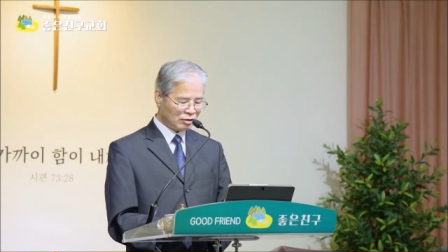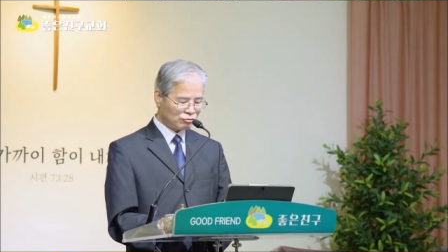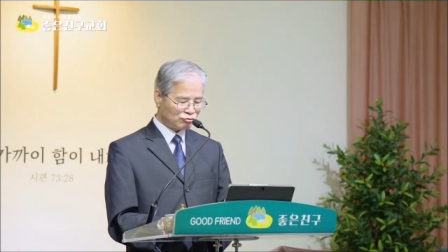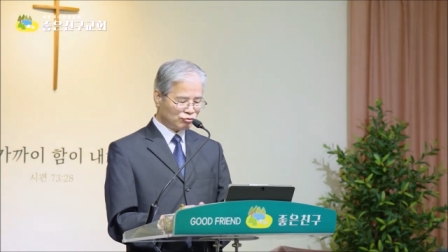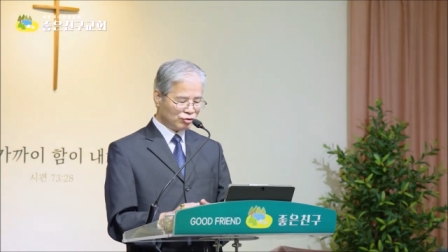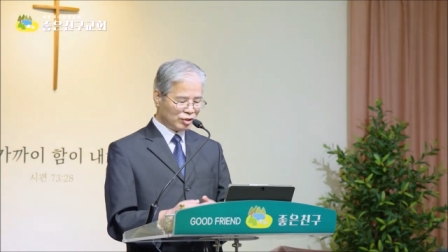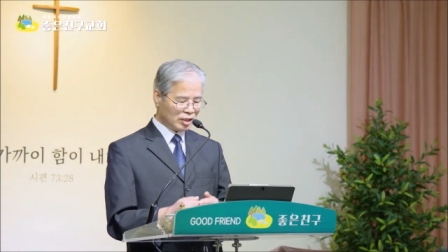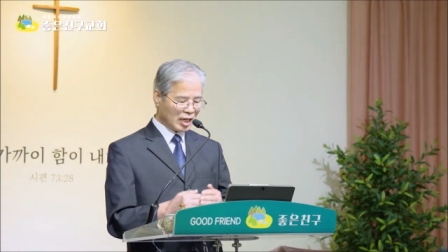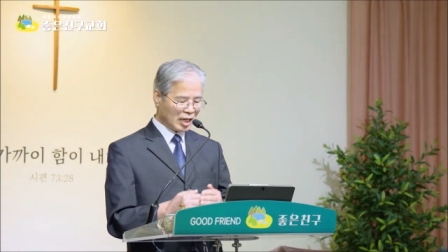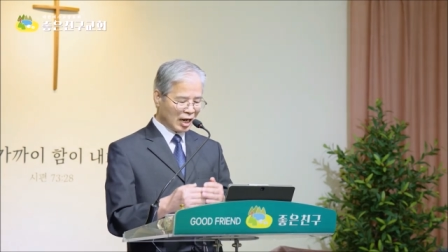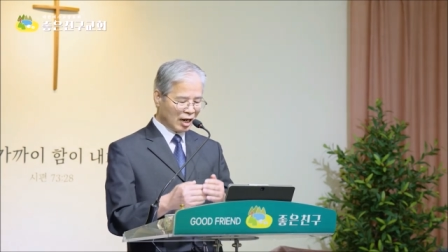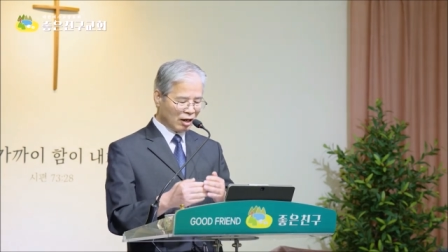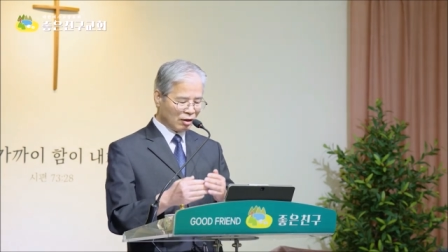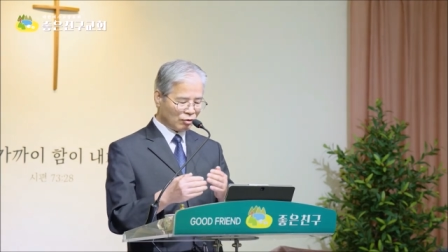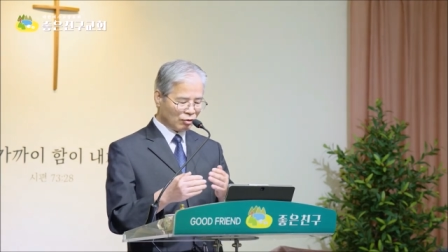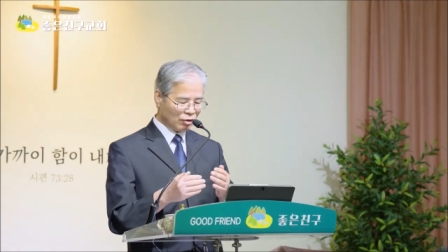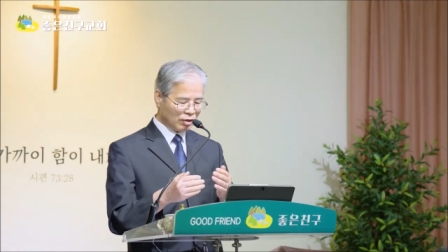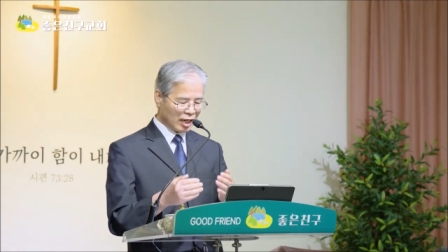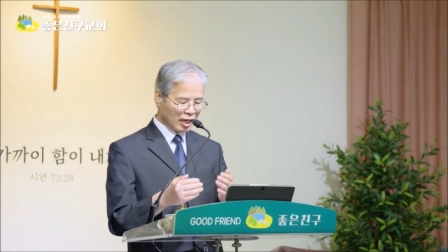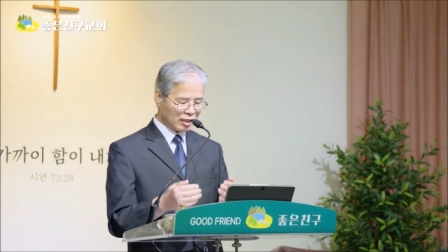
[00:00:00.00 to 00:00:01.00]
우리가
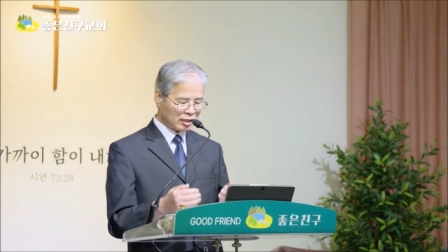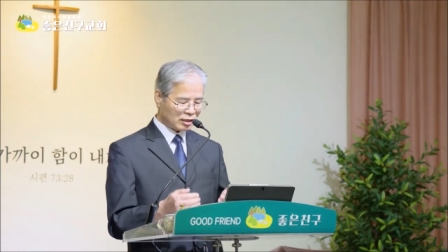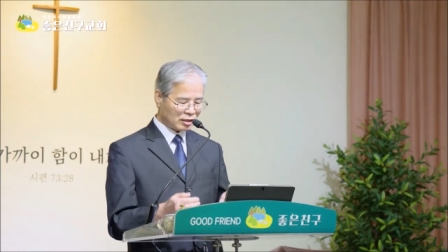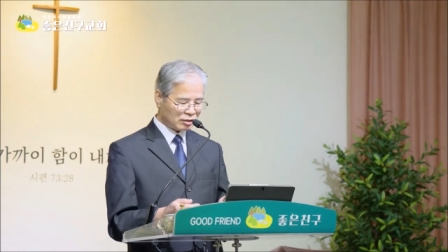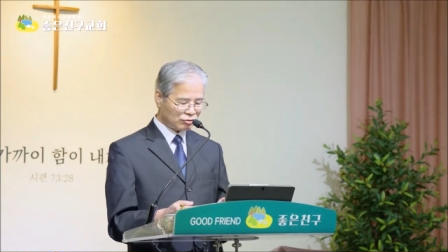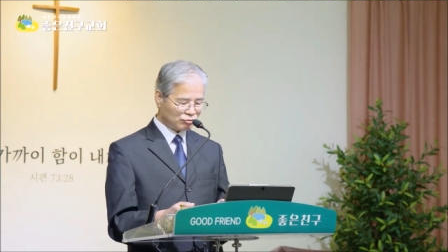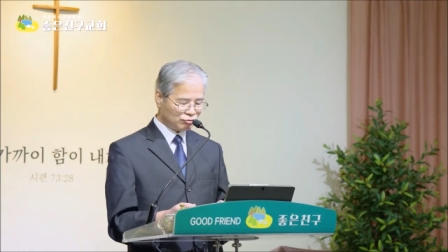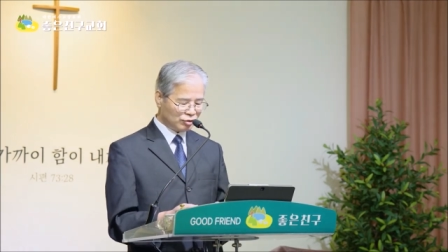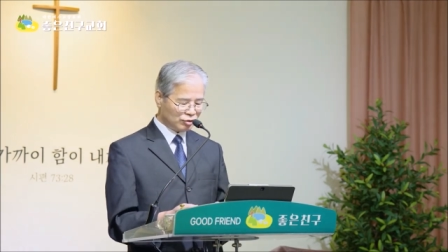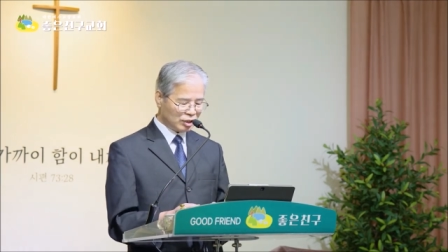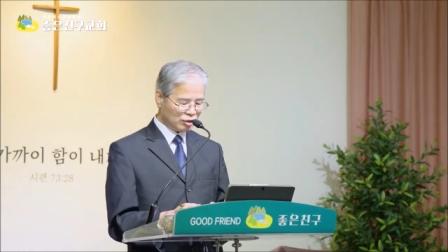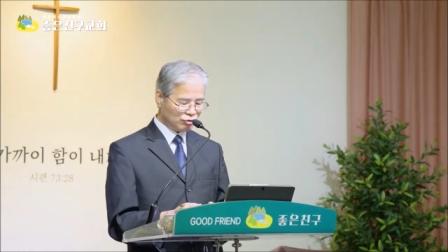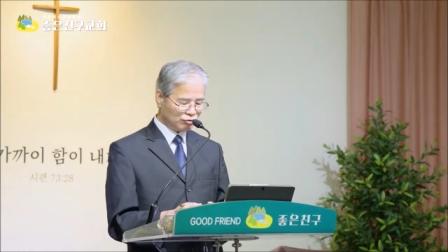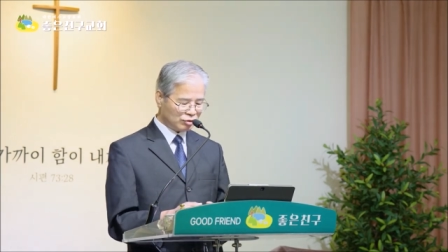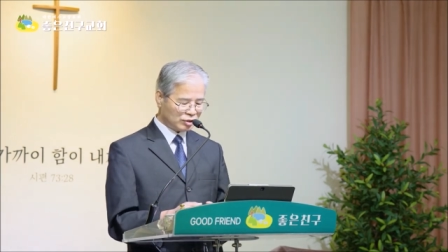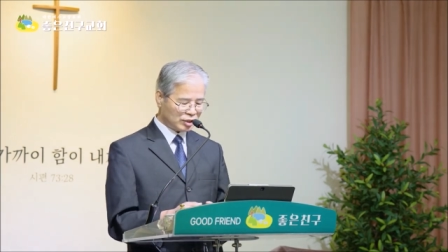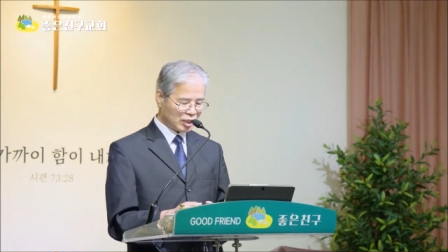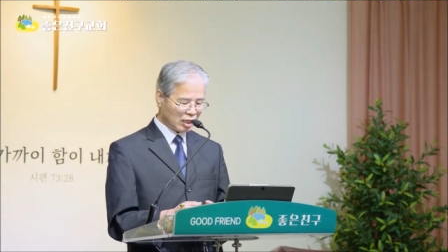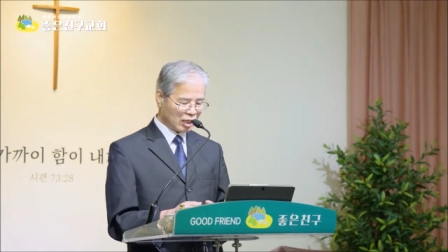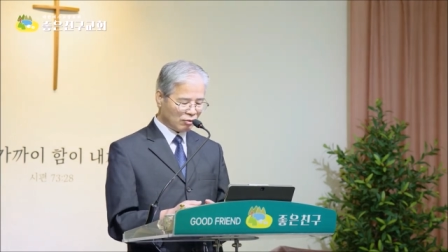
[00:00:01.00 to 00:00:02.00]
원하는 우리
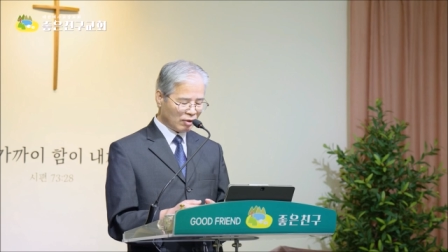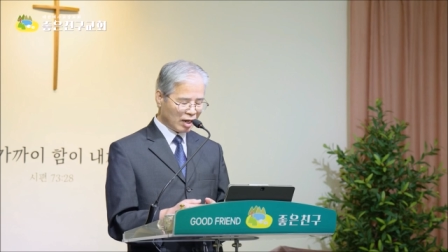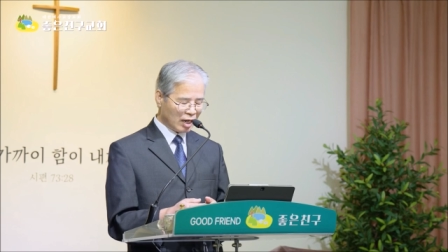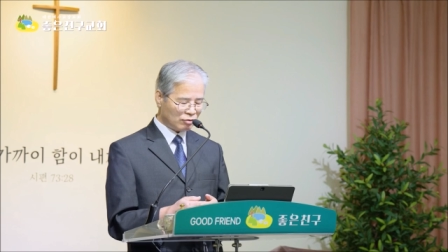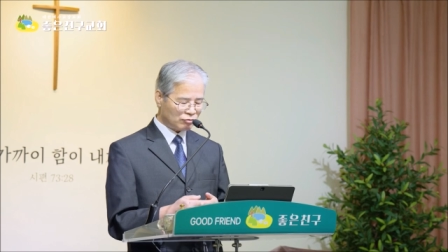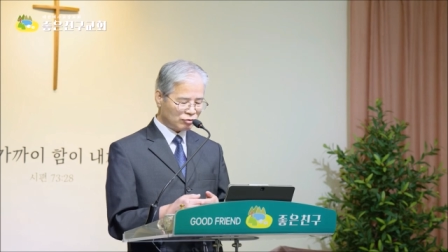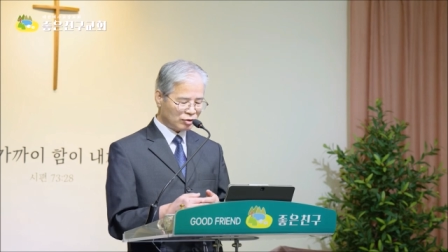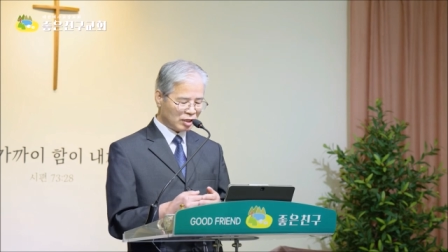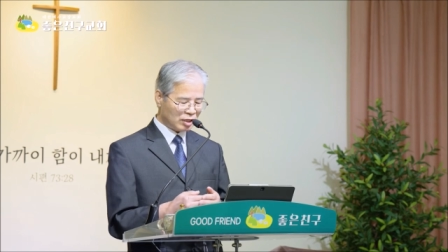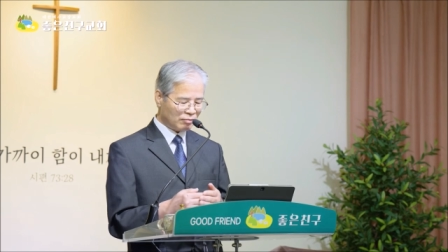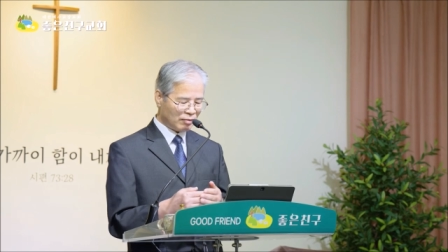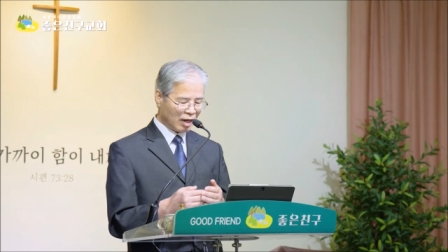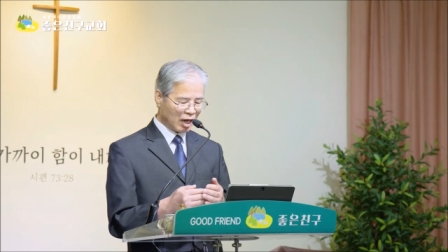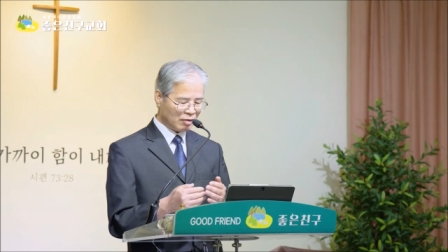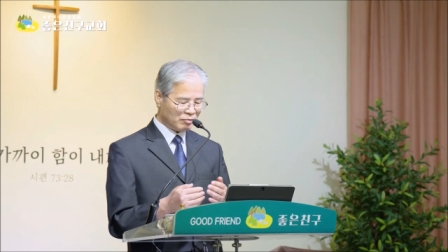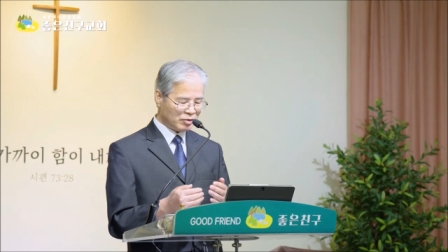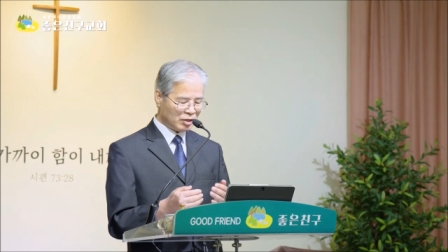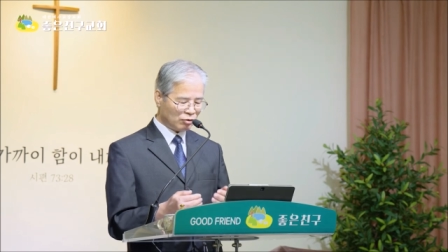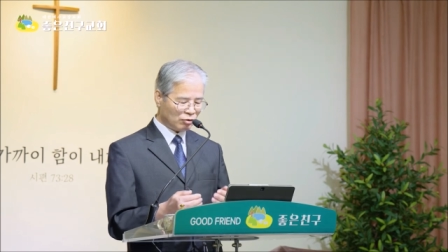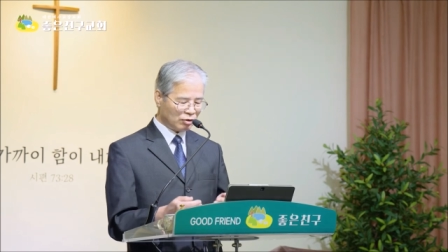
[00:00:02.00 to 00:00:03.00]
육체와 우리
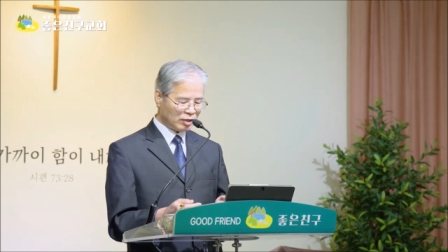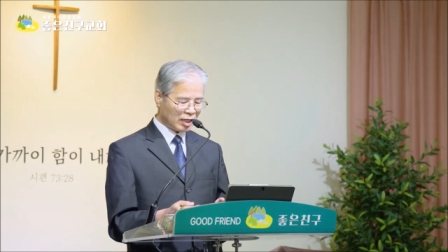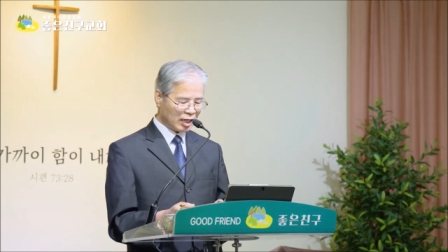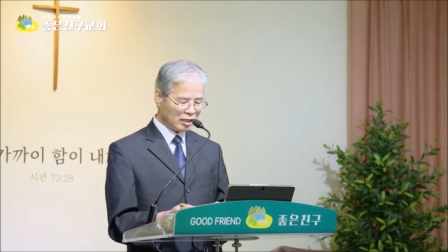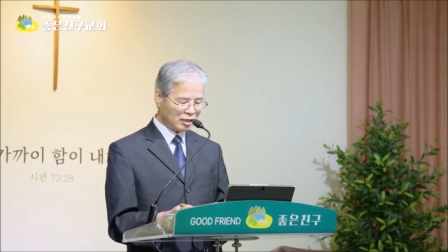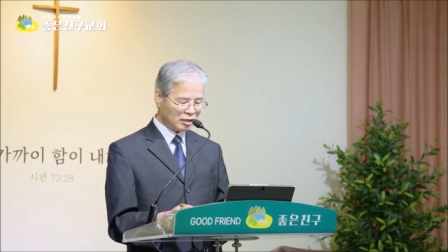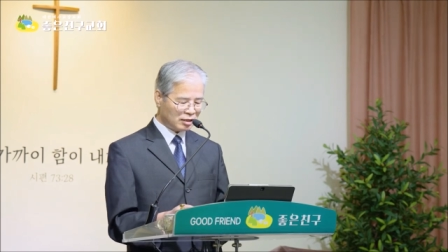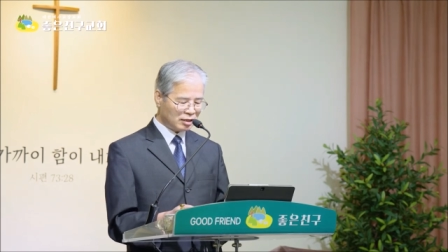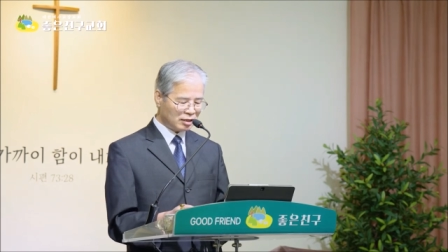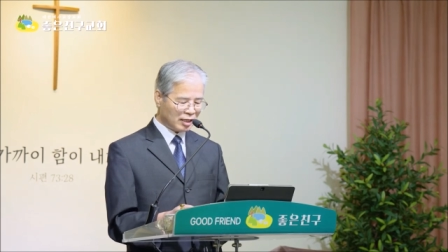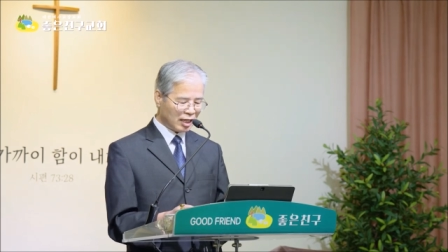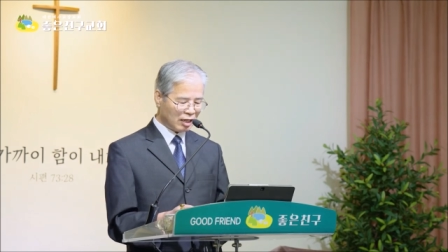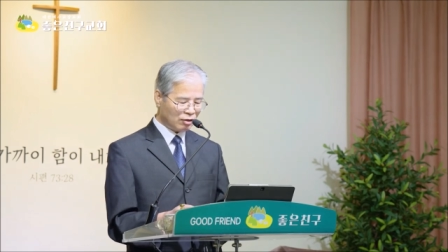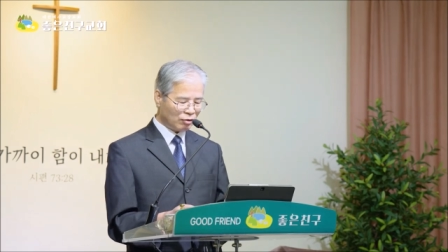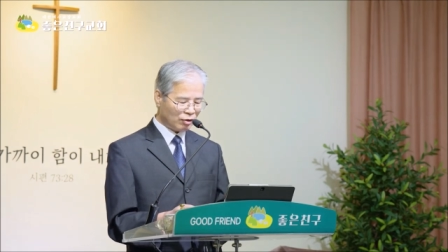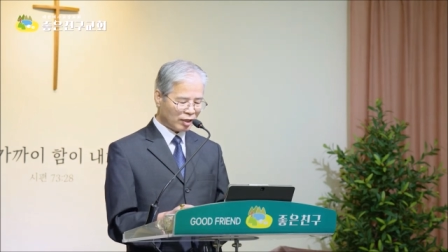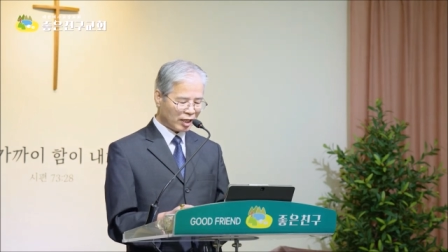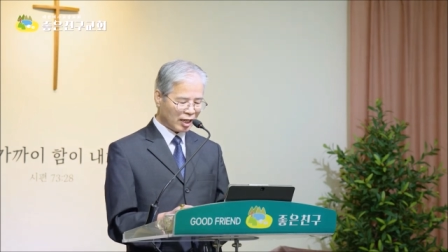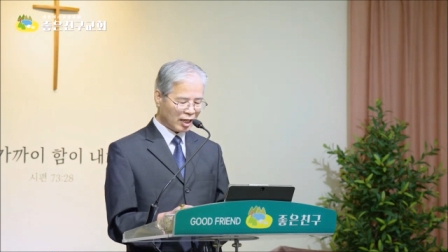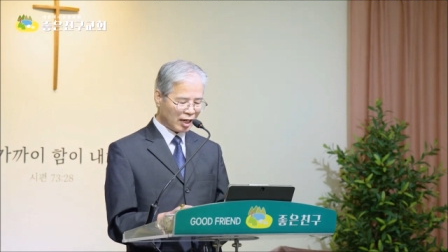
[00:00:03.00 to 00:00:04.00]
마음이 원하는
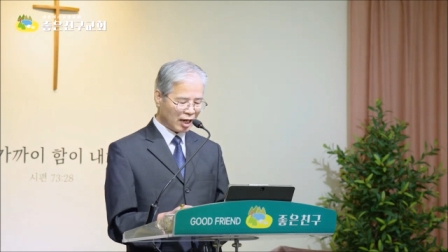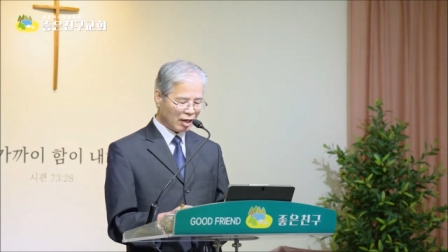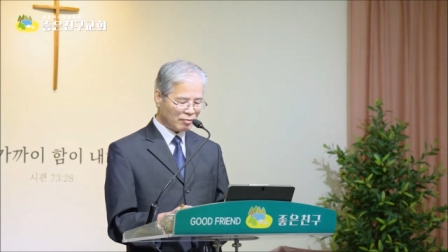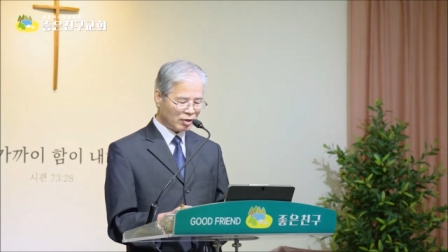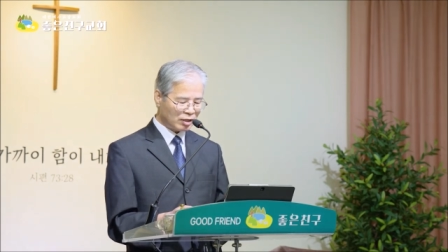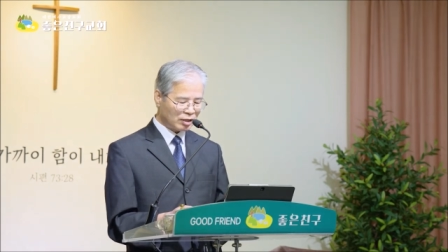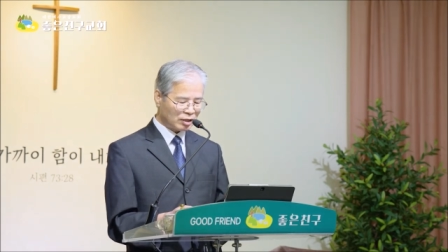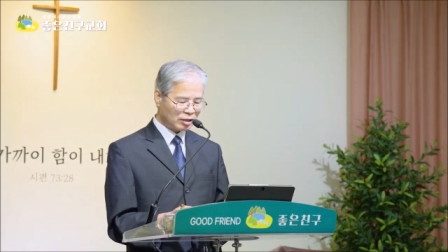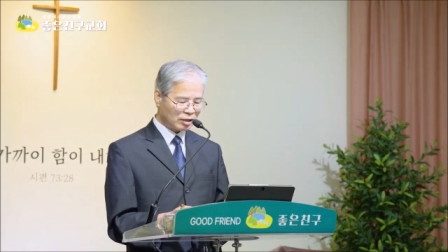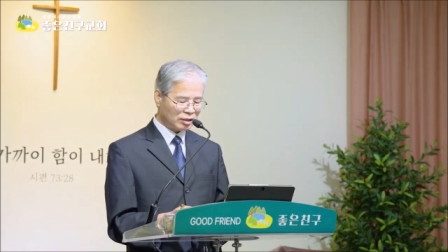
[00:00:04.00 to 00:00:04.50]
대로 행하면